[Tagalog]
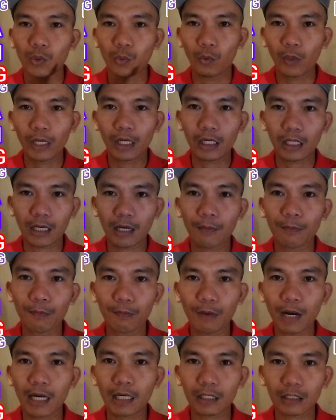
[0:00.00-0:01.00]
Welcome
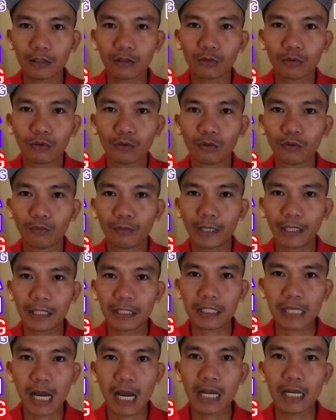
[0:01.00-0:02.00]
back to my
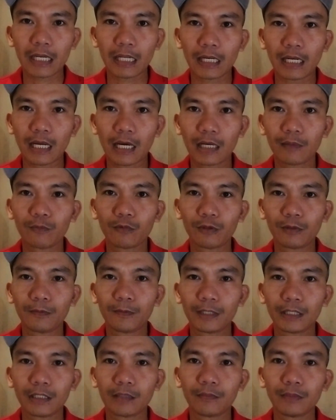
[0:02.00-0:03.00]
channel. I'm Will
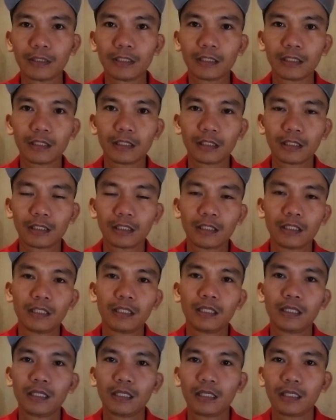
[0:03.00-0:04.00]
TV.
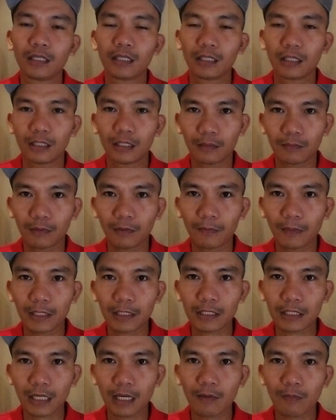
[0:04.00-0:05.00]
Nagbablog
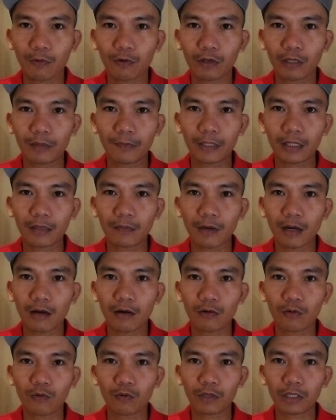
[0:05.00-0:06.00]
nga po ako iba't
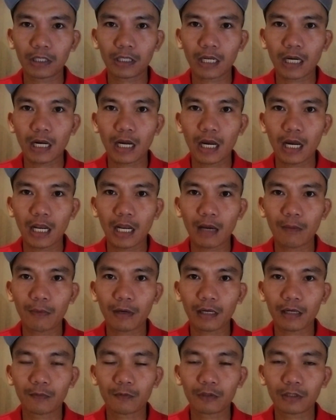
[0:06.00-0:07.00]
ibang uri ng
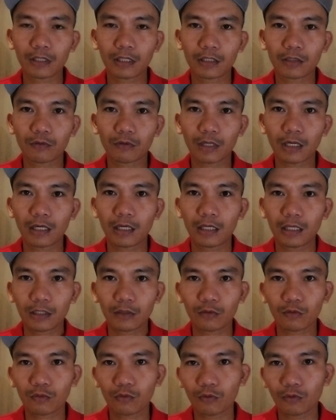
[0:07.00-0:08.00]
halamang gamot na natural.
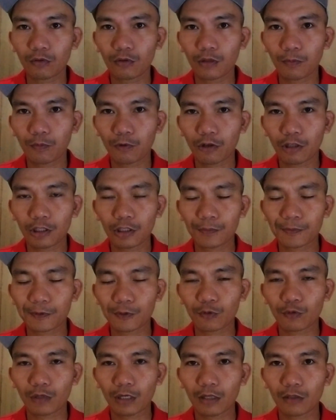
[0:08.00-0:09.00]
Nagtuturo din po ang
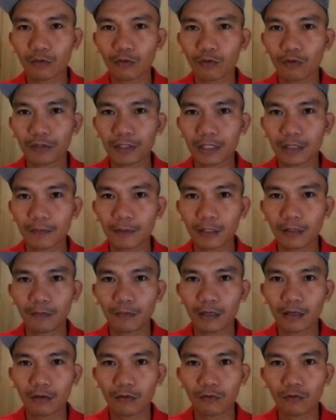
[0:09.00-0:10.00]
tutorial tungkol sa iba't
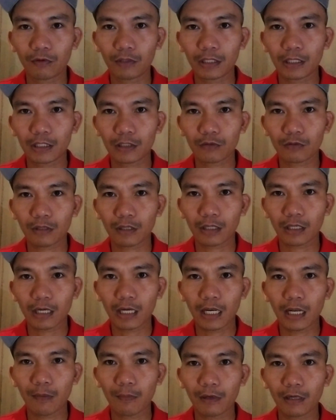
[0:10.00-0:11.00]
ibang uri ng natural na
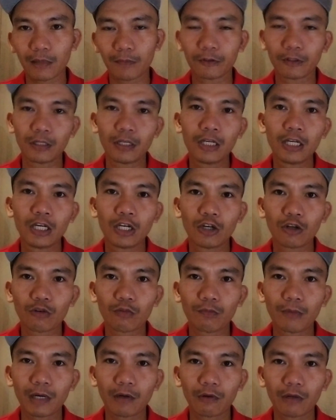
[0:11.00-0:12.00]
halamang gamot.
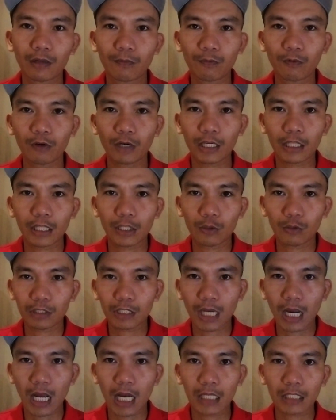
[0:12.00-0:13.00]
Kung bago lang po kayo dito
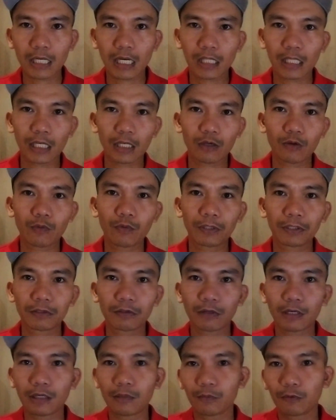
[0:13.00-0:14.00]
sa channel ko, huwag
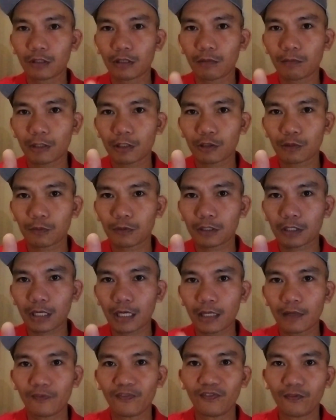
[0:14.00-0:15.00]
niyo kalimutan
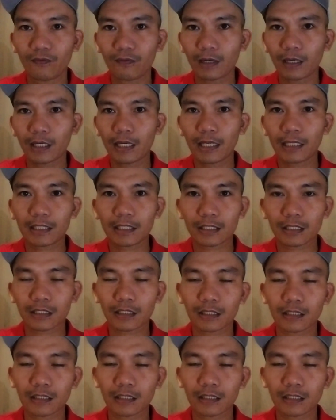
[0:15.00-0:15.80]
mag-subscribe, mag-likes.